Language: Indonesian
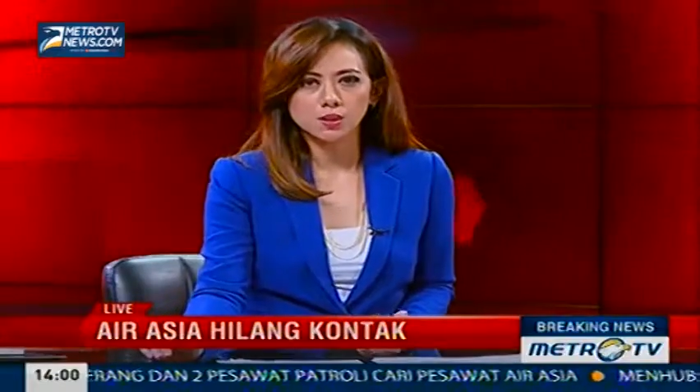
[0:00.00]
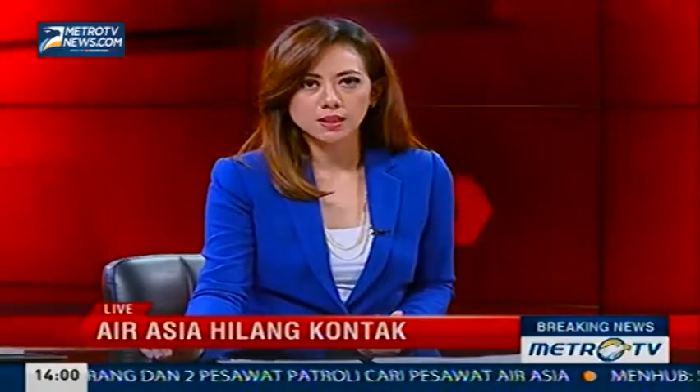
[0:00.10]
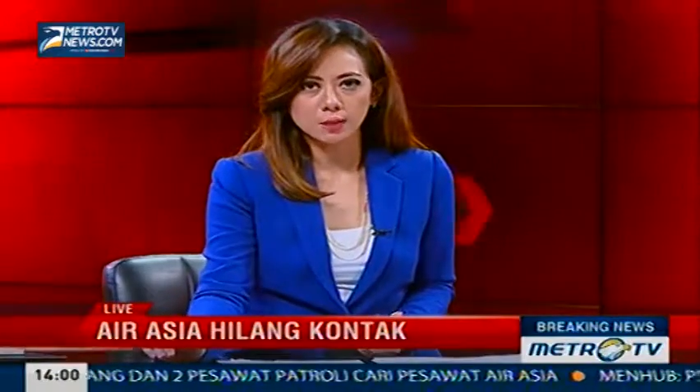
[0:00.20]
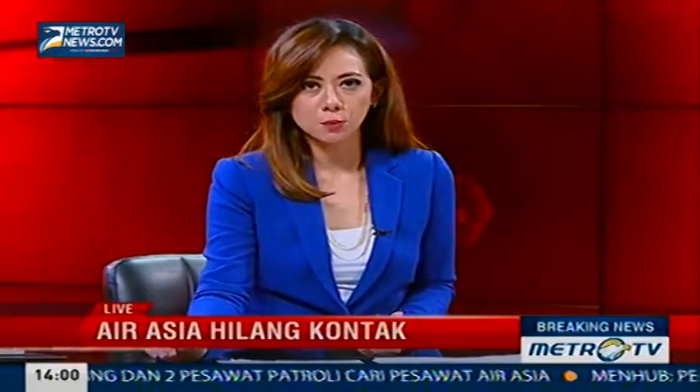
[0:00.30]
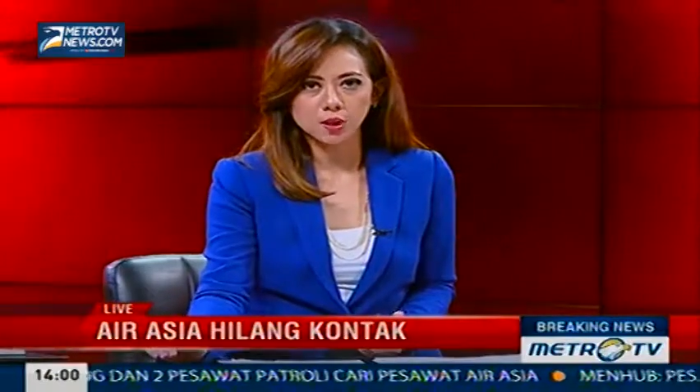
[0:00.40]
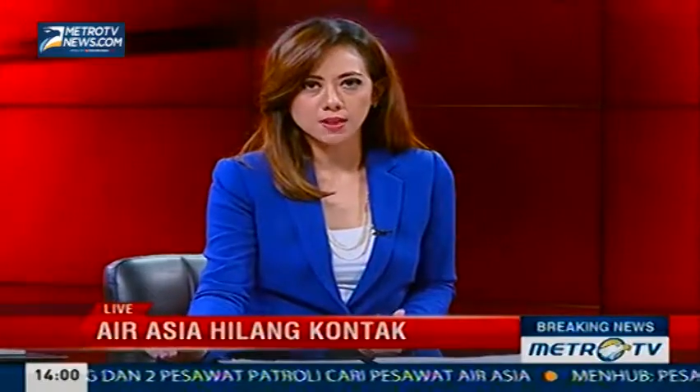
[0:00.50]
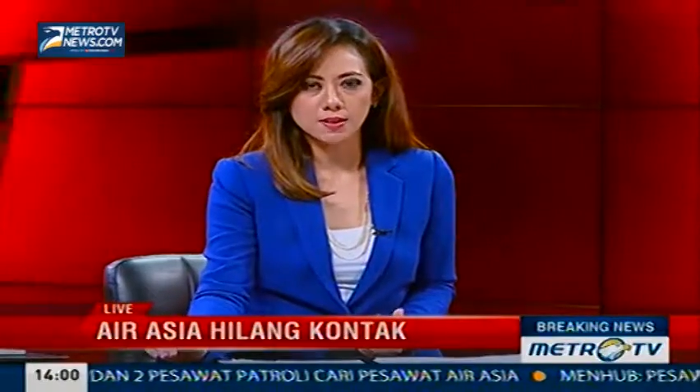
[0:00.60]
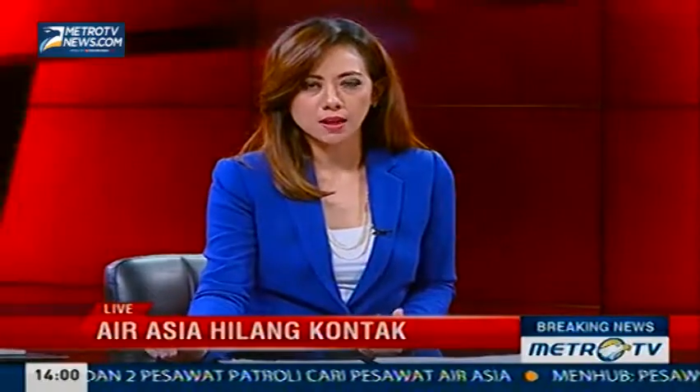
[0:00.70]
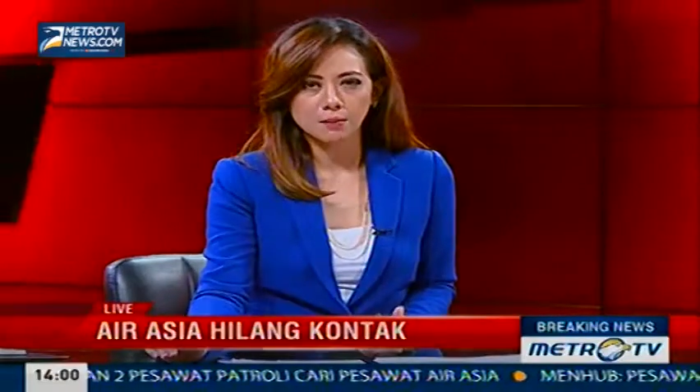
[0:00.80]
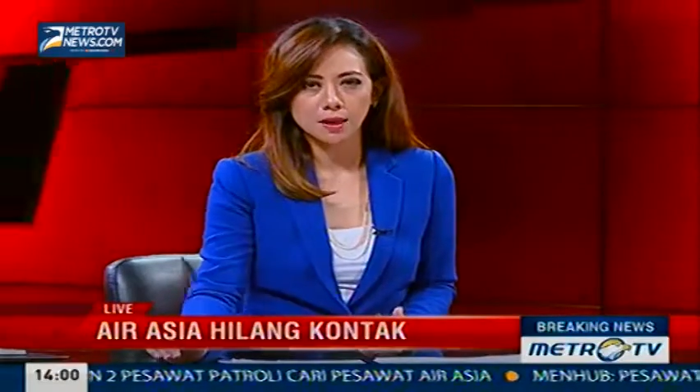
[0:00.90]
Singapura.
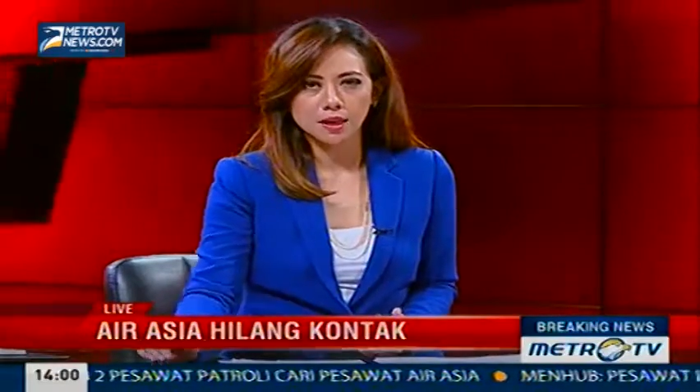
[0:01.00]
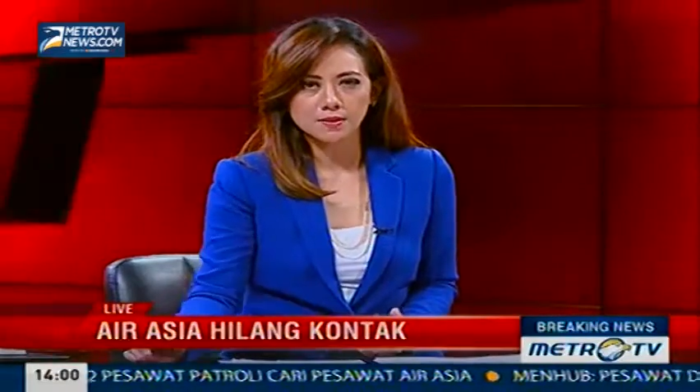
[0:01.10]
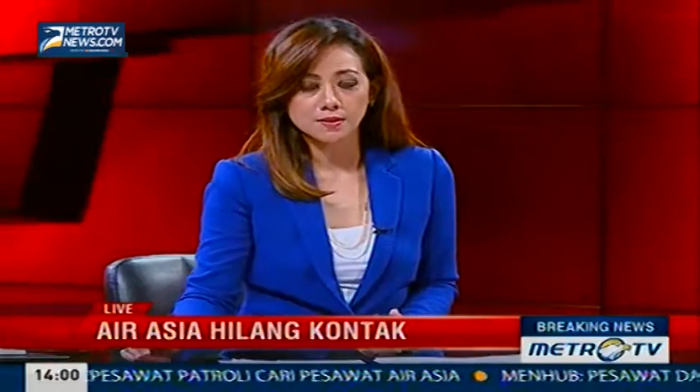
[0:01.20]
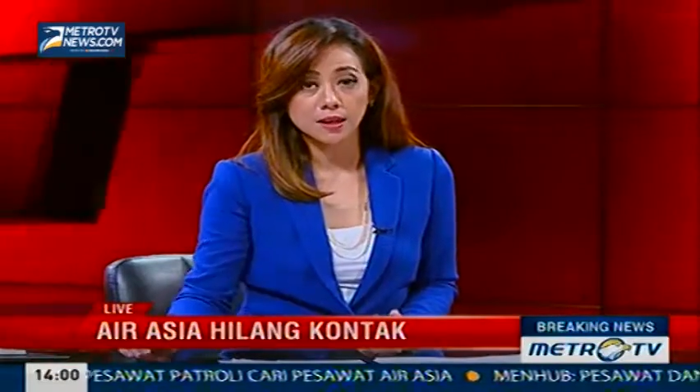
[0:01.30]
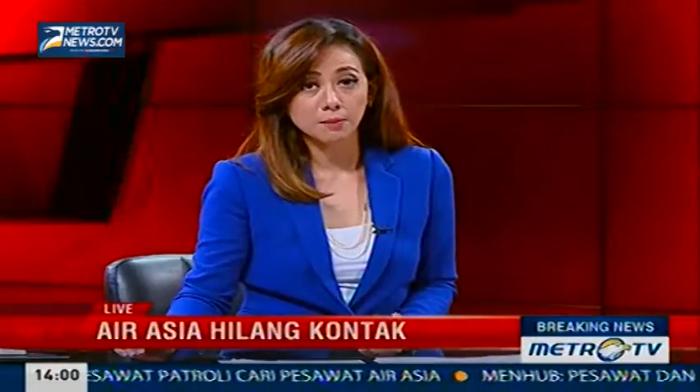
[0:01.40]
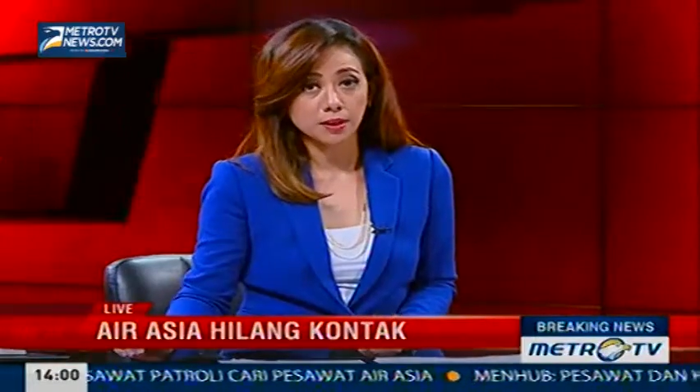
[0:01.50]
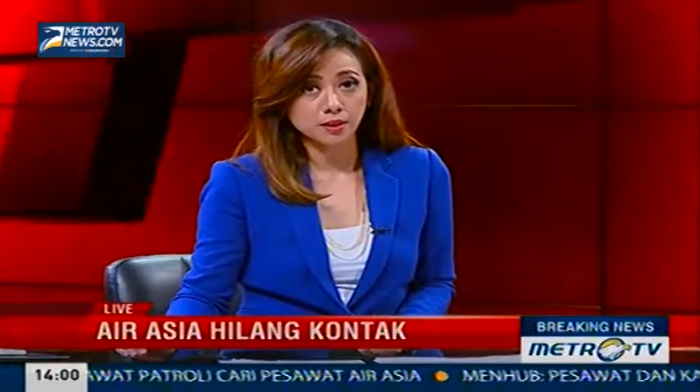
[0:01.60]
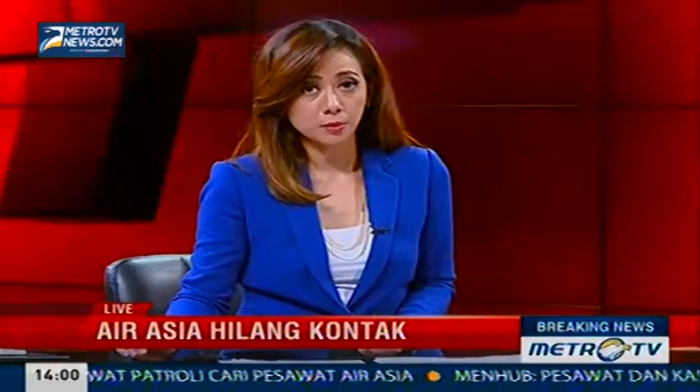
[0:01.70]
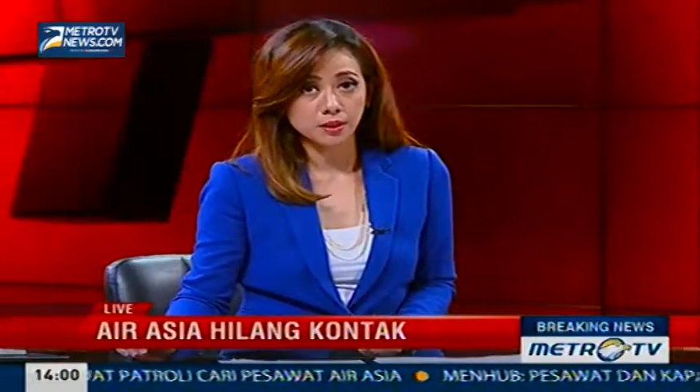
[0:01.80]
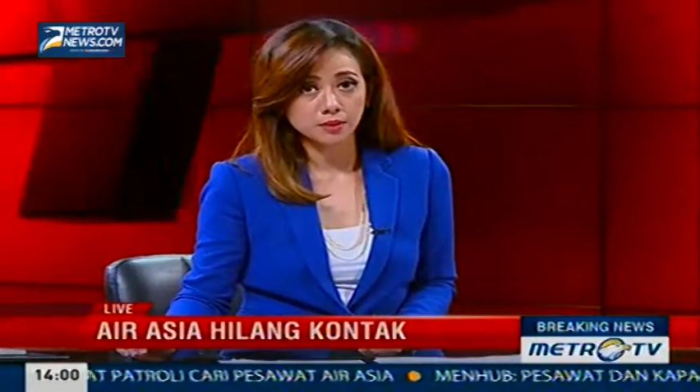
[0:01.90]
Selamat siang
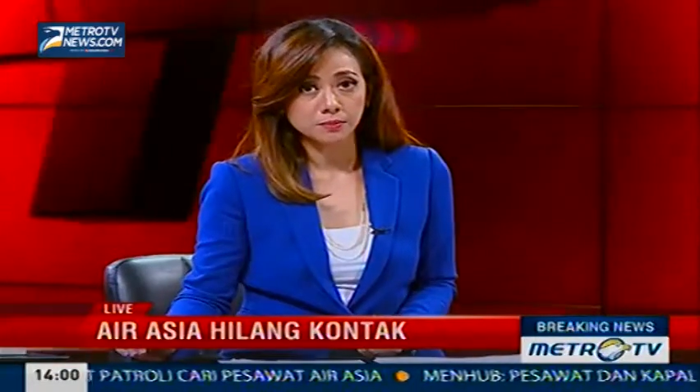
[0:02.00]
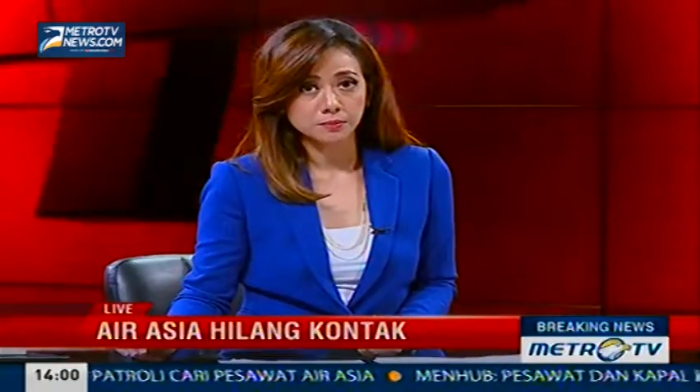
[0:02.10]
Pak Ridwan.